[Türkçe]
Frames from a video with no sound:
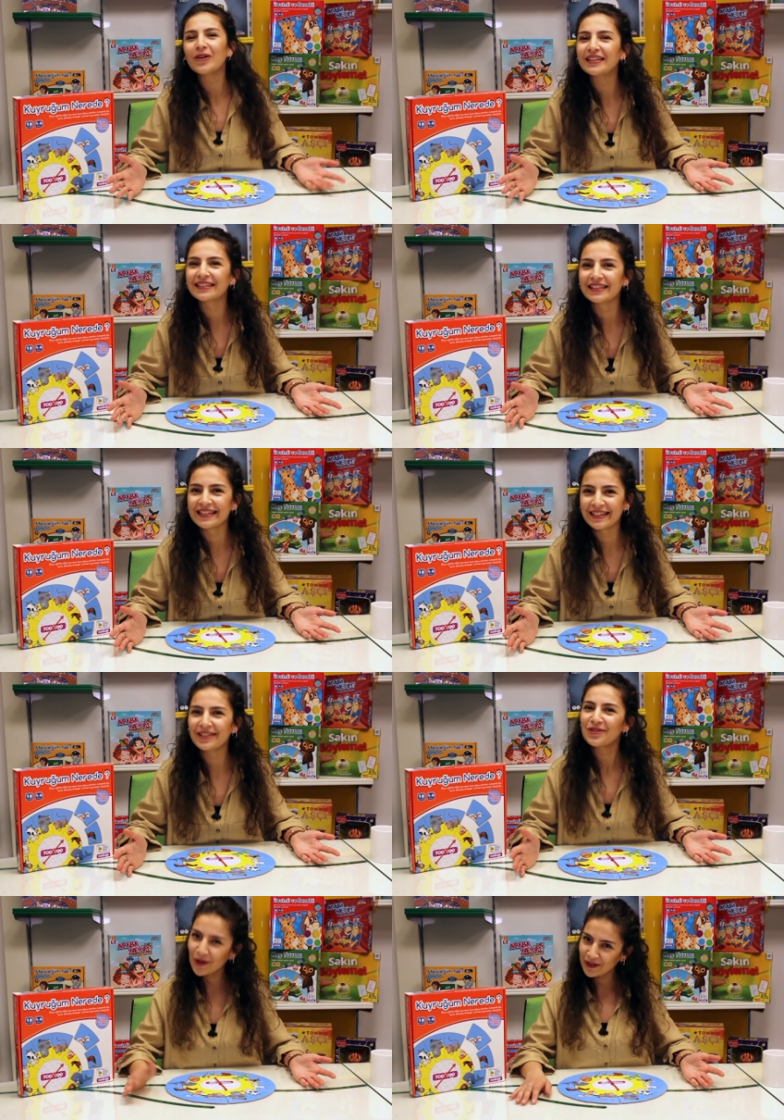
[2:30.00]

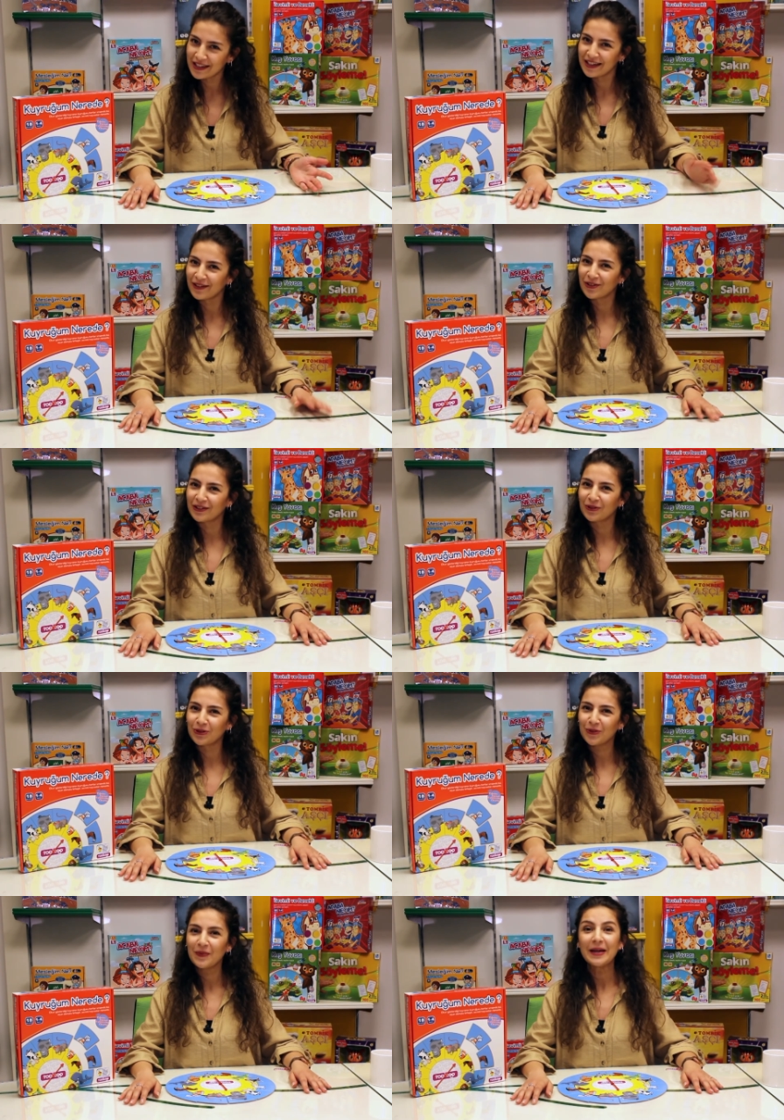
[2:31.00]
oynadığınız için çok teşekkür
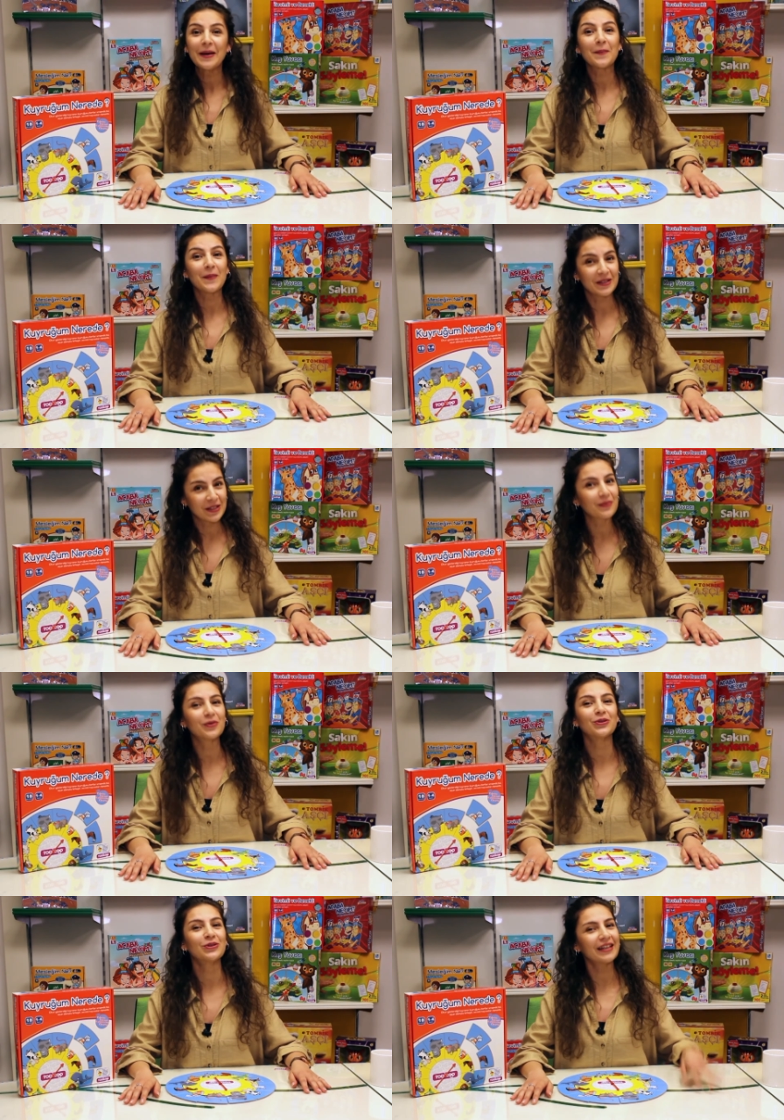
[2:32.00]
ediyorum.
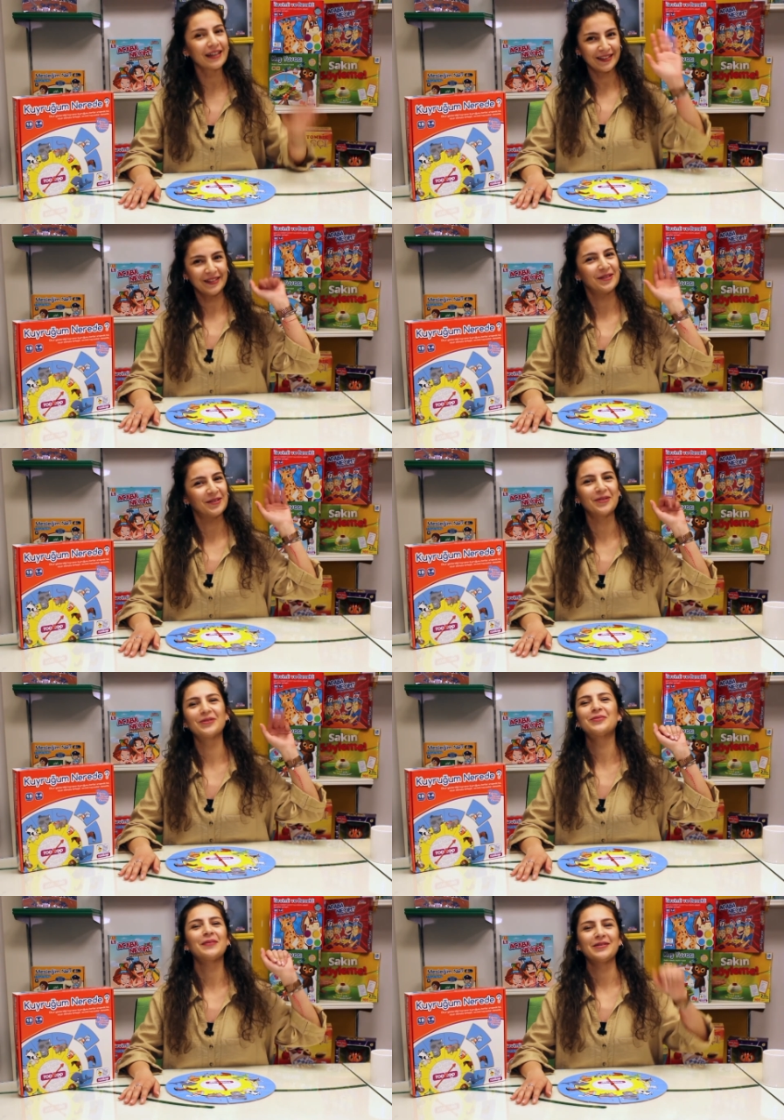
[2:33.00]
Başka bir oyunda
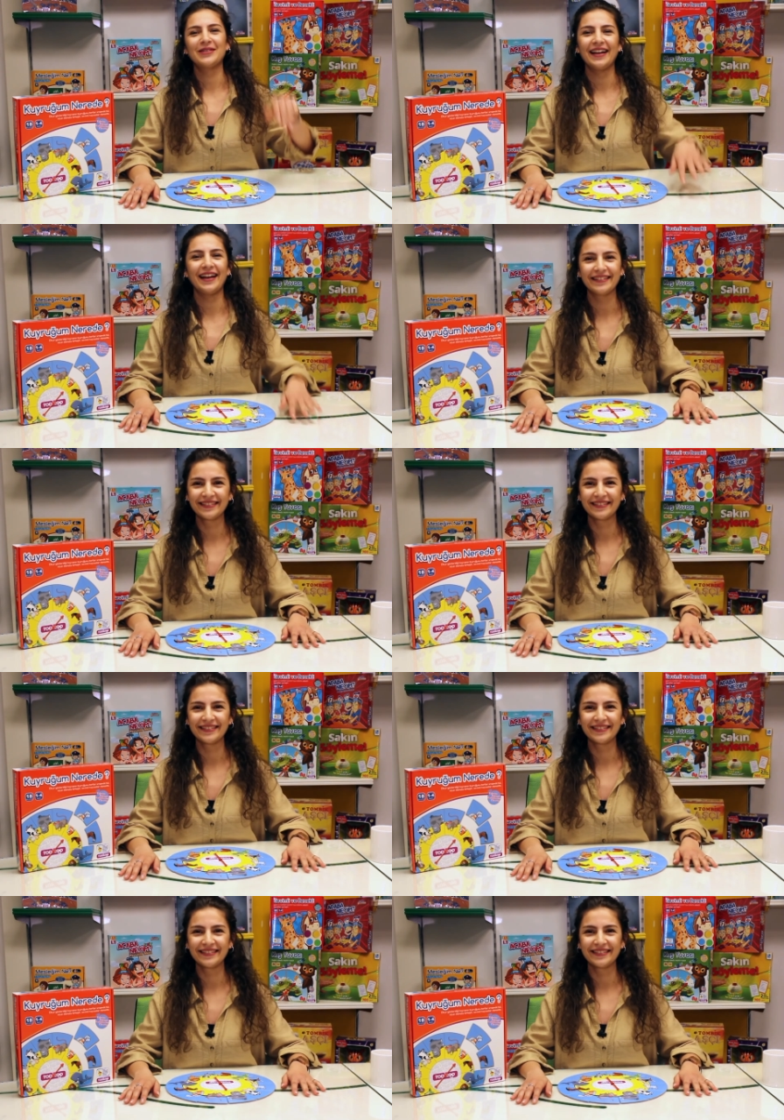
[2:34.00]
görüşmek üzere.